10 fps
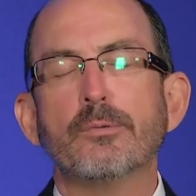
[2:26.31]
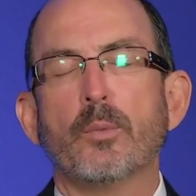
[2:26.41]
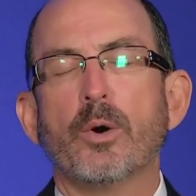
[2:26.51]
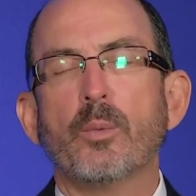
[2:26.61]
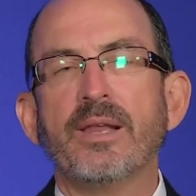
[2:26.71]

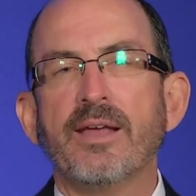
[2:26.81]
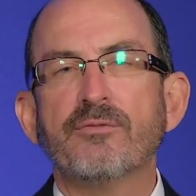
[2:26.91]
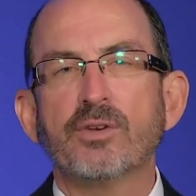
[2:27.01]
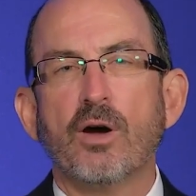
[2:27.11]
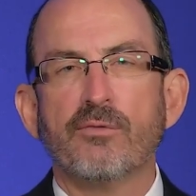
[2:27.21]
parte
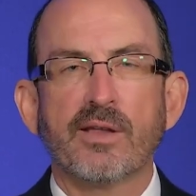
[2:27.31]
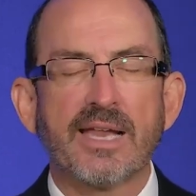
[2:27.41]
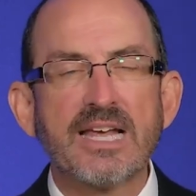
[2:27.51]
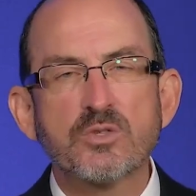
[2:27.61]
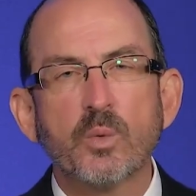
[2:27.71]
de donde
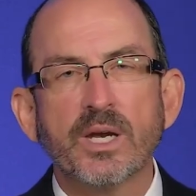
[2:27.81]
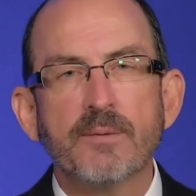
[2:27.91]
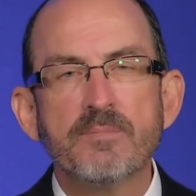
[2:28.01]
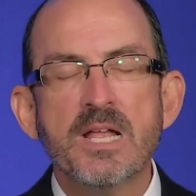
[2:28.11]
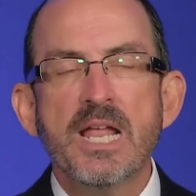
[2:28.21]
quedamos la
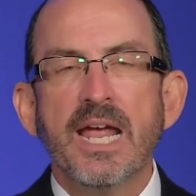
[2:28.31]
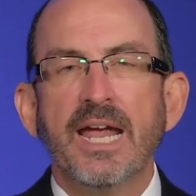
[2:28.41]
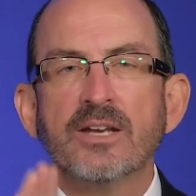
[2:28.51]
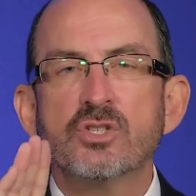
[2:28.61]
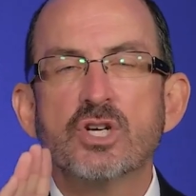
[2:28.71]
semana
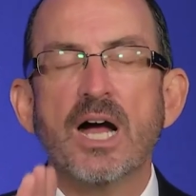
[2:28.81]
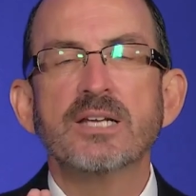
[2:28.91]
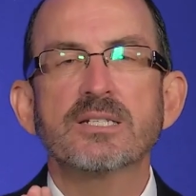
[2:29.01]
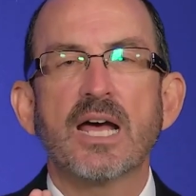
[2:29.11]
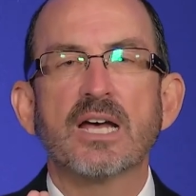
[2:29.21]
pasada,
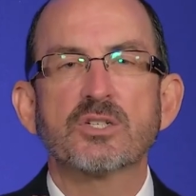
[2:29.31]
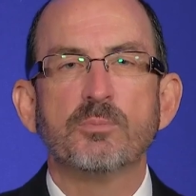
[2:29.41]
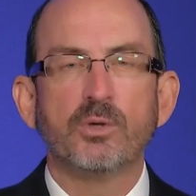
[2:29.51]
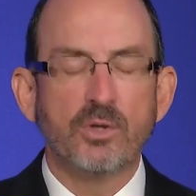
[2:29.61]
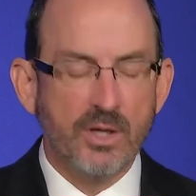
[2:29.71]
en el
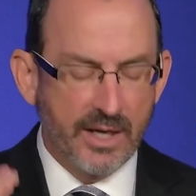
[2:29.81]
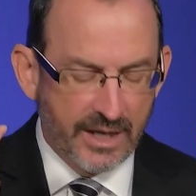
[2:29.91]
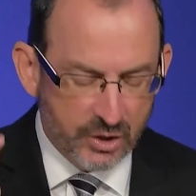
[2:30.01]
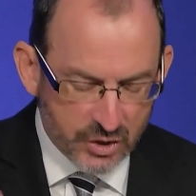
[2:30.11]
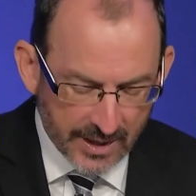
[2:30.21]
Evangelio de
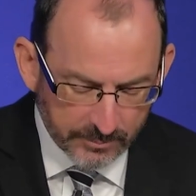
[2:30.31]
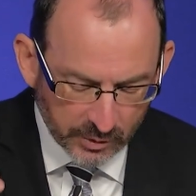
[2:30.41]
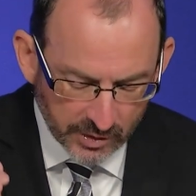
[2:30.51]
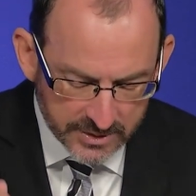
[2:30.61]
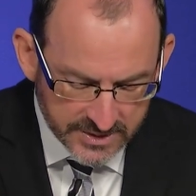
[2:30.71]
Juan
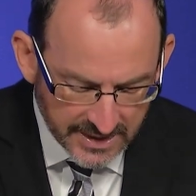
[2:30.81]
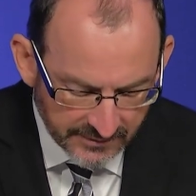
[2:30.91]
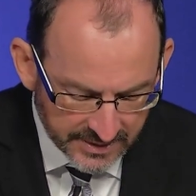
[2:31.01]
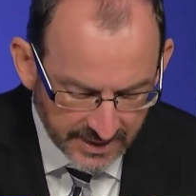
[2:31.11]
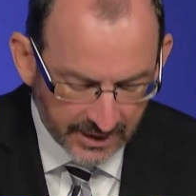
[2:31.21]
capítulo
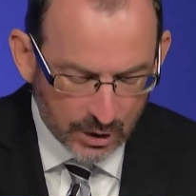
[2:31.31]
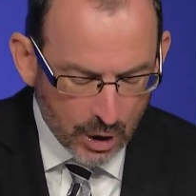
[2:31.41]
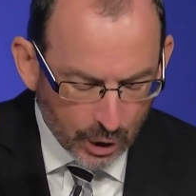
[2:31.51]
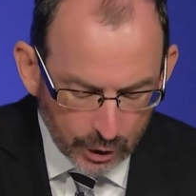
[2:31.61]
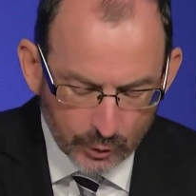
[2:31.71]
17.
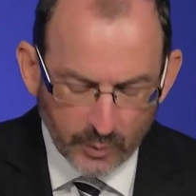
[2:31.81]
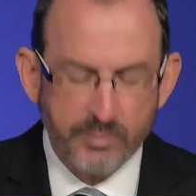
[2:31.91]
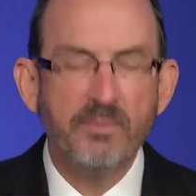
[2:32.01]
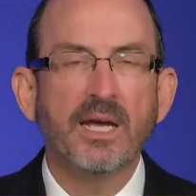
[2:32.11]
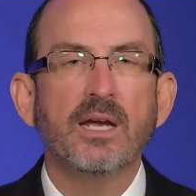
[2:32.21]

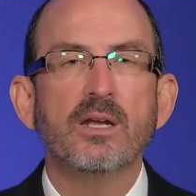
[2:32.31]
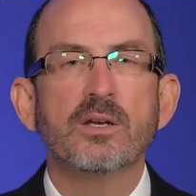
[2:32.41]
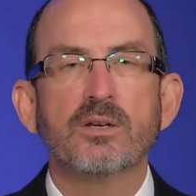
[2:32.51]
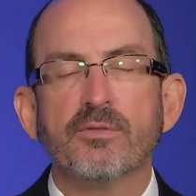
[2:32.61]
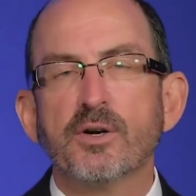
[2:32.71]
Lee
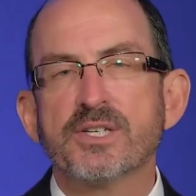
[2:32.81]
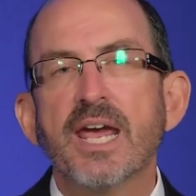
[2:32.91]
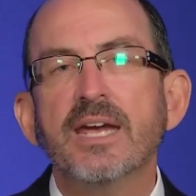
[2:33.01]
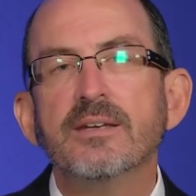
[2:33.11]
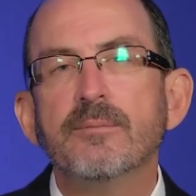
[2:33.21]
conmigo el
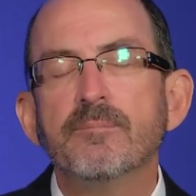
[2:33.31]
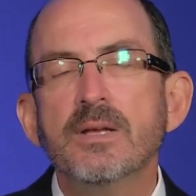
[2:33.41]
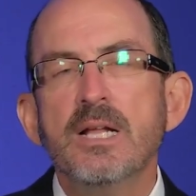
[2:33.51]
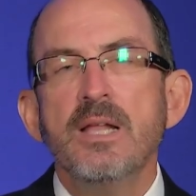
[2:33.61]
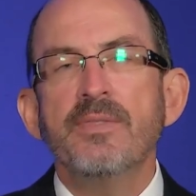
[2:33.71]
versículo
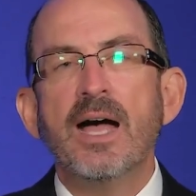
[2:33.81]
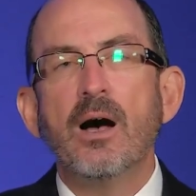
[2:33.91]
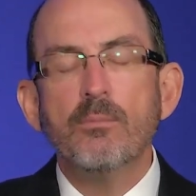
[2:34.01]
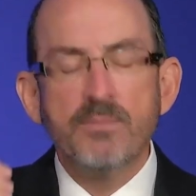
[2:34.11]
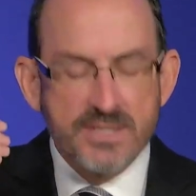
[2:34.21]
8.
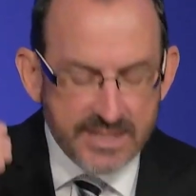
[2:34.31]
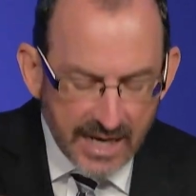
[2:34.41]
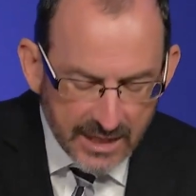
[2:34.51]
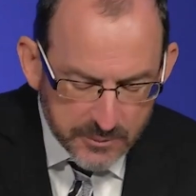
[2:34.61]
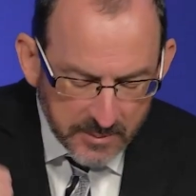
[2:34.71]

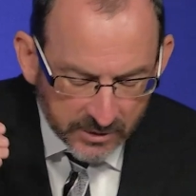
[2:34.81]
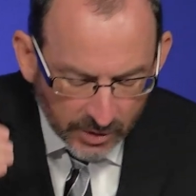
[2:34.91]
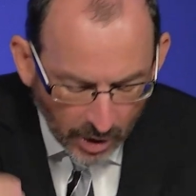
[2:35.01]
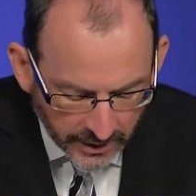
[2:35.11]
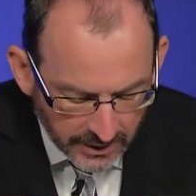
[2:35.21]
El
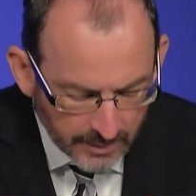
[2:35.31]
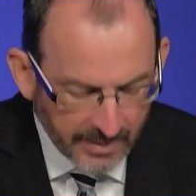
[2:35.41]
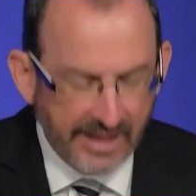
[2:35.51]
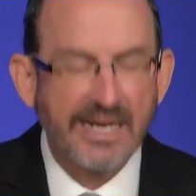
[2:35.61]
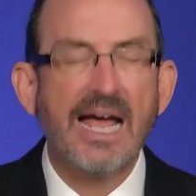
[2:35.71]
Mesías ha
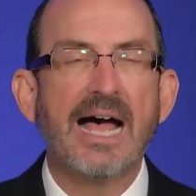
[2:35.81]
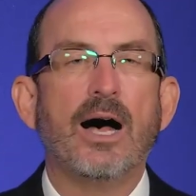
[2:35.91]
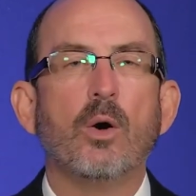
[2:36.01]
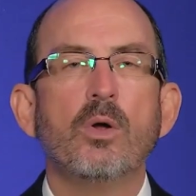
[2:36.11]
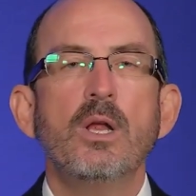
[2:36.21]
venido
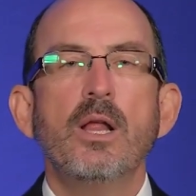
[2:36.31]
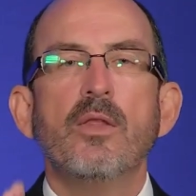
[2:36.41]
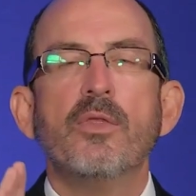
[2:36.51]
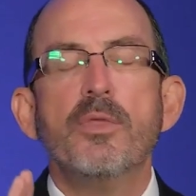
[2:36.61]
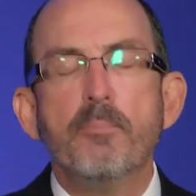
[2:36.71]
hablando sobre
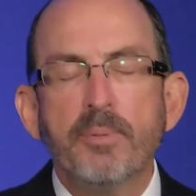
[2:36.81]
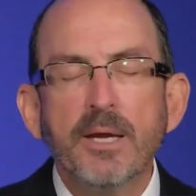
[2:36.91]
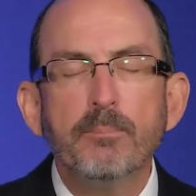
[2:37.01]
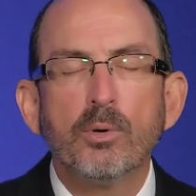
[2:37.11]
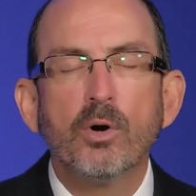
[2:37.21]

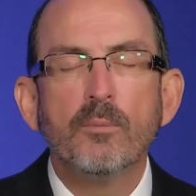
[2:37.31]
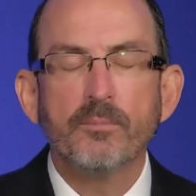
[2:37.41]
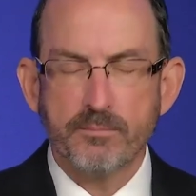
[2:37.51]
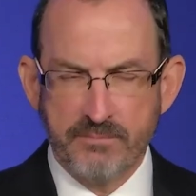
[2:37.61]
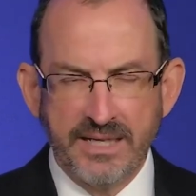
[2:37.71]
cómo sus
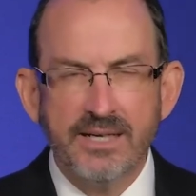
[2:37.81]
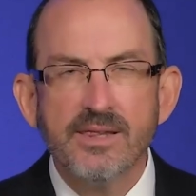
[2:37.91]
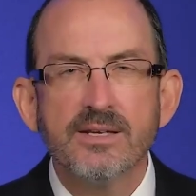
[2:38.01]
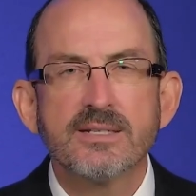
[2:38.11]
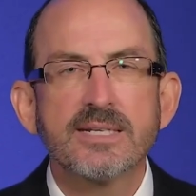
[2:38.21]

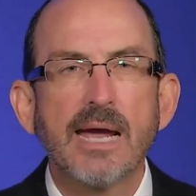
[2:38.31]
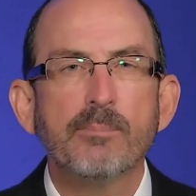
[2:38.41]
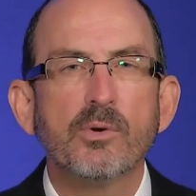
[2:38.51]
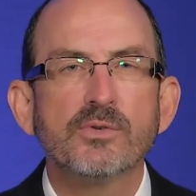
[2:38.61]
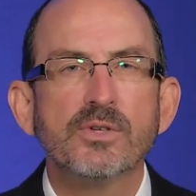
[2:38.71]
seguidores,
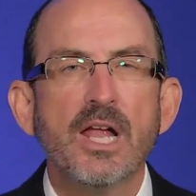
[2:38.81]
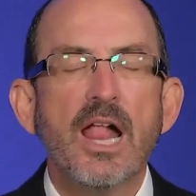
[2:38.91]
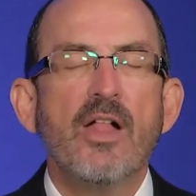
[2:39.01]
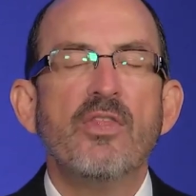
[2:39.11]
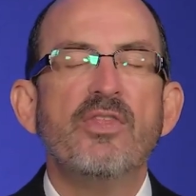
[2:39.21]
los
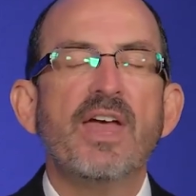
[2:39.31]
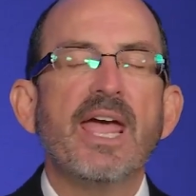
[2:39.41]
discípulos,